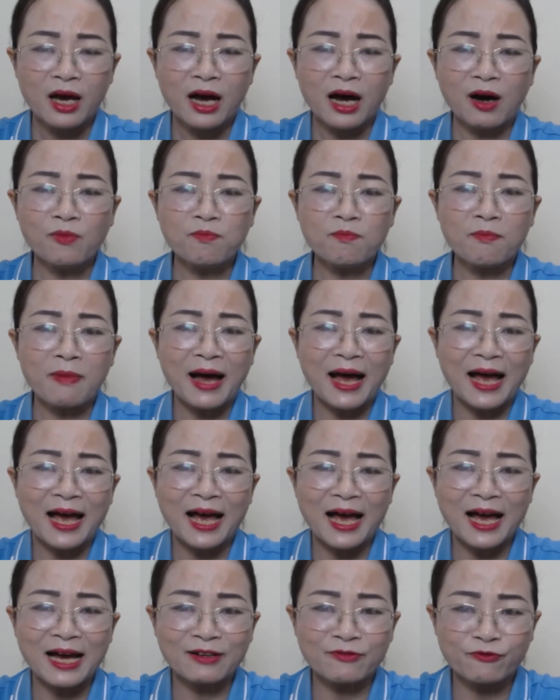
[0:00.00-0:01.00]
Ông bà
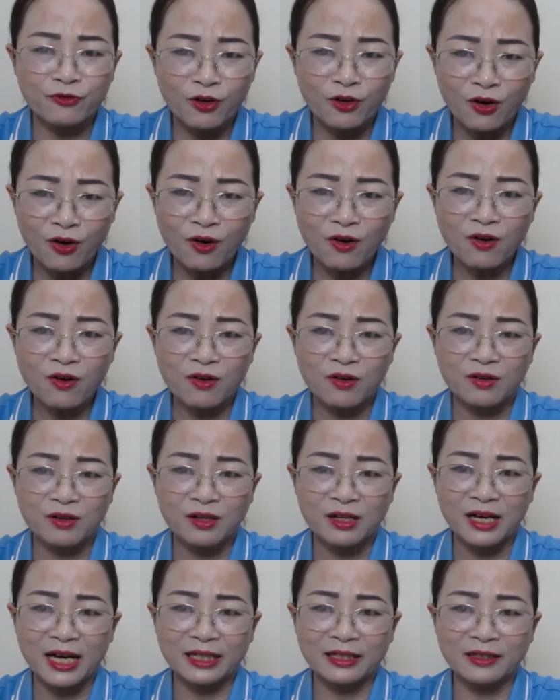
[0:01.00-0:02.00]
hàng phố
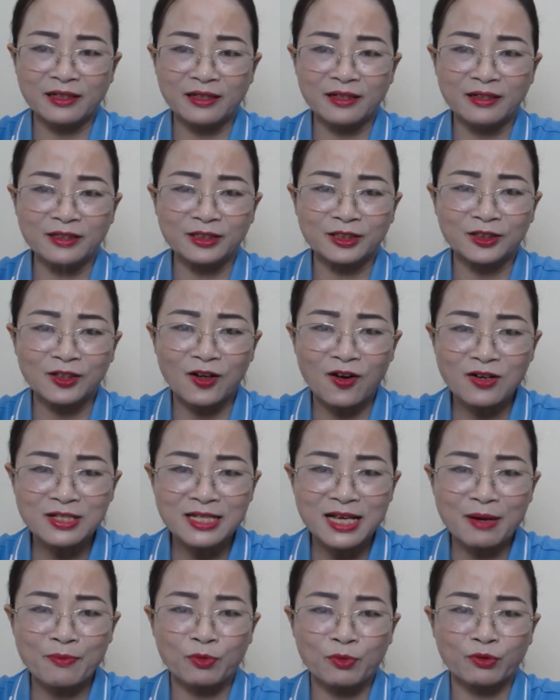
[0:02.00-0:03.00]
ăn ở rõ
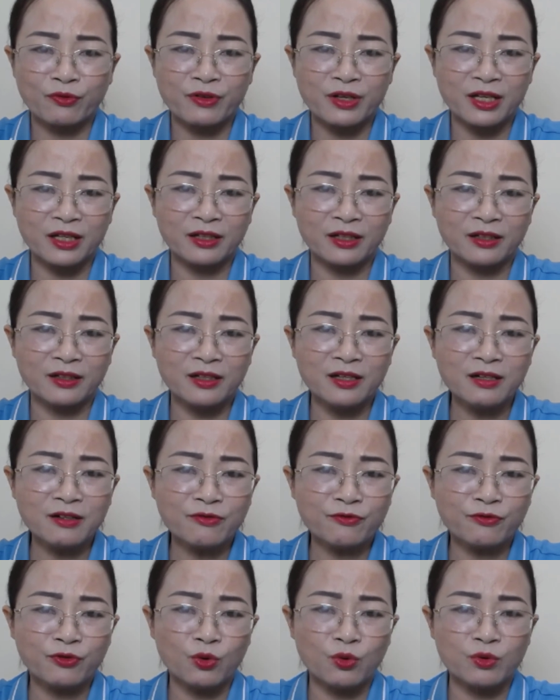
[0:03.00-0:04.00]
ra một vị đức
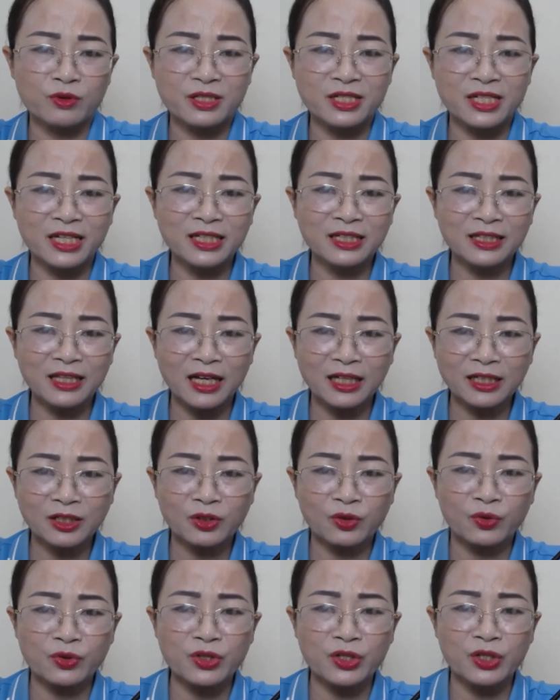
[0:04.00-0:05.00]
phụ chính
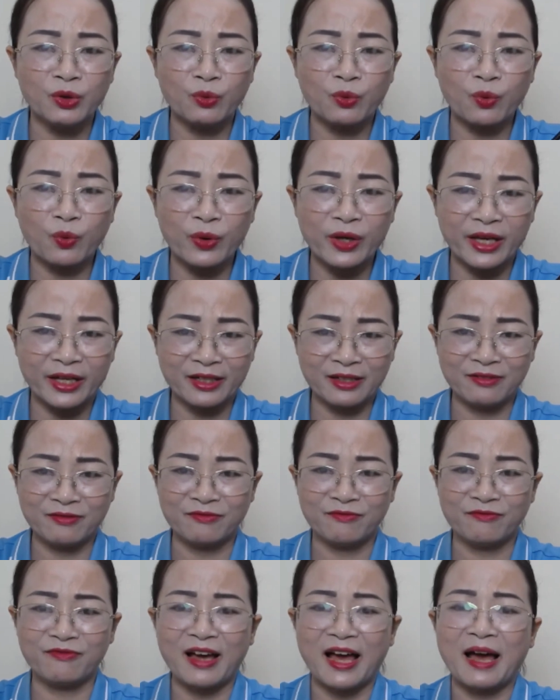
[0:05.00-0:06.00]
thất có nhiều quyền
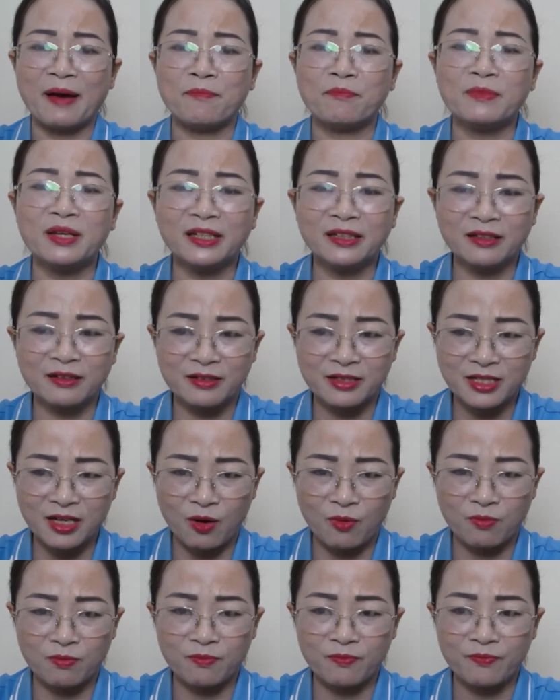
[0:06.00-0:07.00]
và biết tự trọng.